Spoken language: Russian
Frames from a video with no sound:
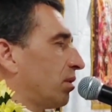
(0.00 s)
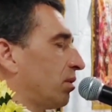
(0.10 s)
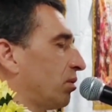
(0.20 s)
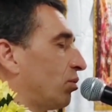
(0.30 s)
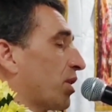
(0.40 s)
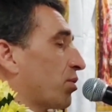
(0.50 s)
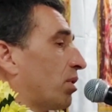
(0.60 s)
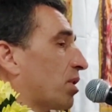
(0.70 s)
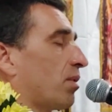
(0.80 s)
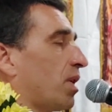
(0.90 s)
У нас он
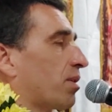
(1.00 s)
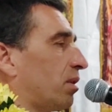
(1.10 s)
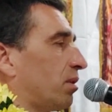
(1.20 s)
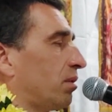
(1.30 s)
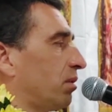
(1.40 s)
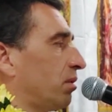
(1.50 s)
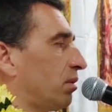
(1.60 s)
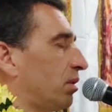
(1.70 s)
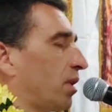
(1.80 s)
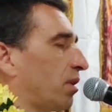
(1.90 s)
назывался
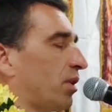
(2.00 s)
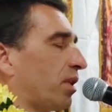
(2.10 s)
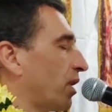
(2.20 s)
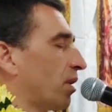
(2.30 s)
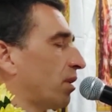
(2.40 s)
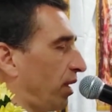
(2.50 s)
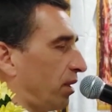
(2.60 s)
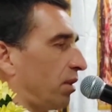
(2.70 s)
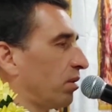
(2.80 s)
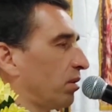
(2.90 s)
Дакетета
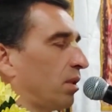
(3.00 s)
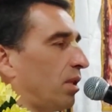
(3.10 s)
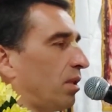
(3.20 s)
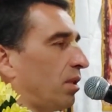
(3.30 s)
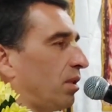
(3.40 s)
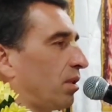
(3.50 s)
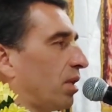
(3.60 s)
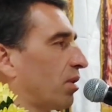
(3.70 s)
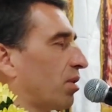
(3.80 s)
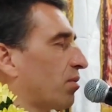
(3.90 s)
Такетхена. Как
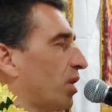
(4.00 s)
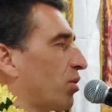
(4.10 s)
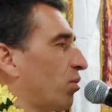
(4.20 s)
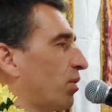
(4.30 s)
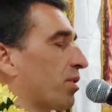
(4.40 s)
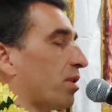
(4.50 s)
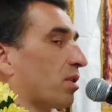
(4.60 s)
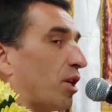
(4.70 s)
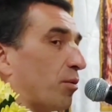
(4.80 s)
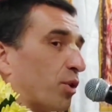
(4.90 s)
называется у вас, не
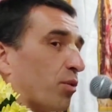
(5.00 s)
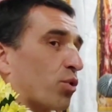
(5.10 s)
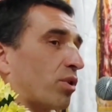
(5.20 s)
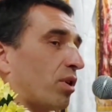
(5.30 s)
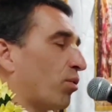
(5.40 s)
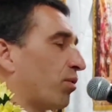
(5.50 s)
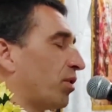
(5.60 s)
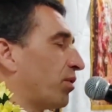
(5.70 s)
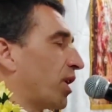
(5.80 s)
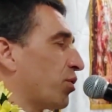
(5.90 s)
знаю, потому что его в
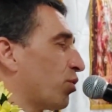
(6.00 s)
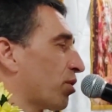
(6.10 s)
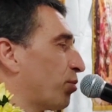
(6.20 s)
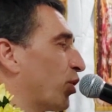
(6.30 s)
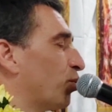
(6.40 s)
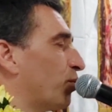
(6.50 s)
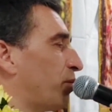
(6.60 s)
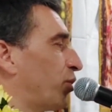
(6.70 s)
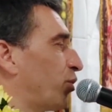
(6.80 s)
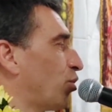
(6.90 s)
Новороссии уже придумали
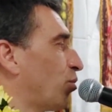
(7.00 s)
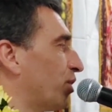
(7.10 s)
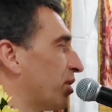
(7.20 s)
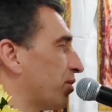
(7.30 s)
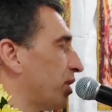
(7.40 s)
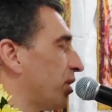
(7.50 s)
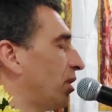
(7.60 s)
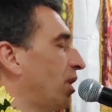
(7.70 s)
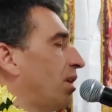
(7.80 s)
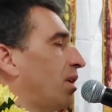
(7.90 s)
по-другому название.
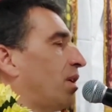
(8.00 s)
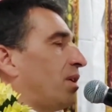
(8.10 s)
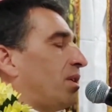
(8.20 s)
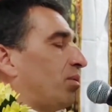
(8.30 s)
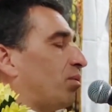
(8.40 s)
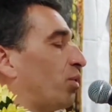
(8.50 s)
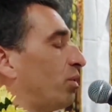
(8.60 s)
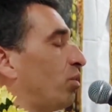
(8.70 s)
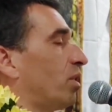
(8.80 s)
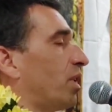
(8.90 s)
Вот.
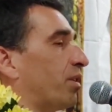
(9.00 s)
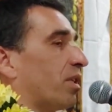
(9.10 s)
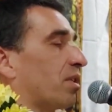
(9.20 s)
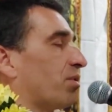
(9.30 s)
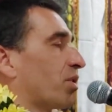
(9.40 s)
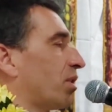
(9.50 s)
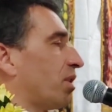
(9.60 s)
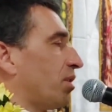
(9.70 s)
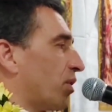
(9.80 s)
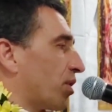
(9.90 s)
Ну и ладно, это совершенно
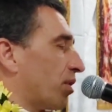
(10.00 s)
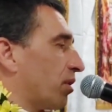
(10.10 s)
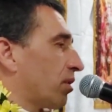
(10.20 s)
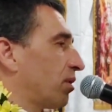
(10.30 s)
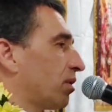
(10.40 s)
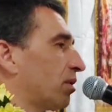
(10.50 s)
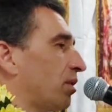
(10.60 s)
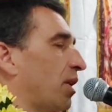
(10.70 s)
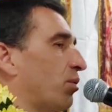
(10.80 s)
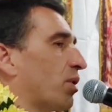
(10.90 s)
не важно.
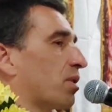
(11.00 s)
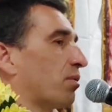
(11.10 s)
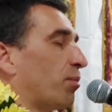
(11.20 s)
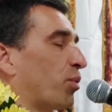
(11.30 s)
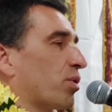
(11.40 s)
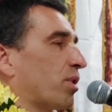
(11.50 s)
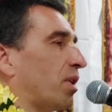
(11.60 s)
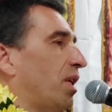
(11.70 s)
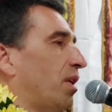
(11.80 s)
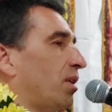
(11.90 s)
Я его называю просто
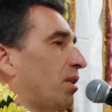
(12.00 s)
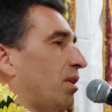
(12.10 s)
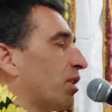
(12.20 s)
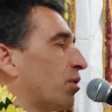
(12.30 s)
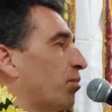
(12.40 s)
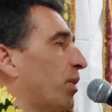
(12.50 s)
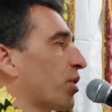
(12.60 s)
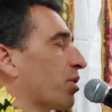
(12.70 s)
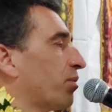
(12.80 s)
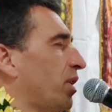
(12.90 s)
ритм
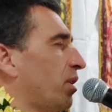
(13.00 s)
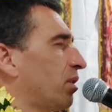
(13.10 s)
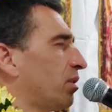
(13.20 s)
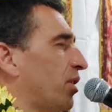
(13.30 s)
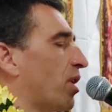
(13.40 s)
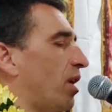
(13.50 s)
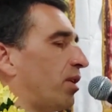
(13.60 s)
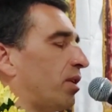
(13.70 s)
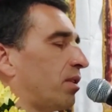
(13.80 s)
маршевый, начальный.